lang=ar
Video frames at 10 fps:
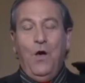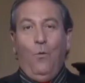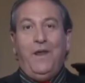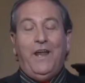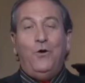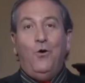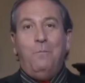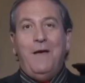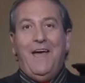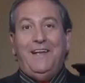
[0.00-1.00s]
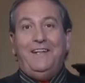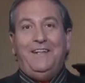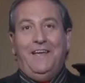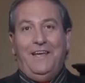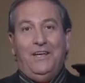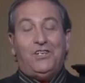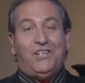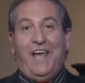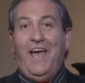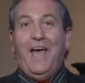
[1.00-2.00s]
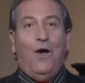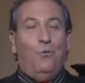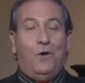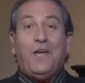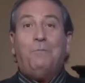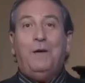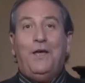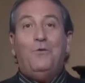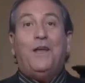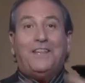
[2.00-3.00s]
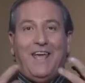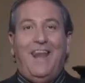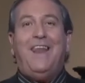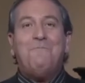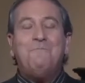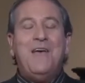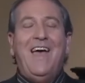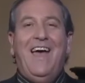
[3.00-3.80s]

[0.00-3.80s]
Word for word: وأنا اليوم عندي اشتهاء ورغبة أنه أتكلم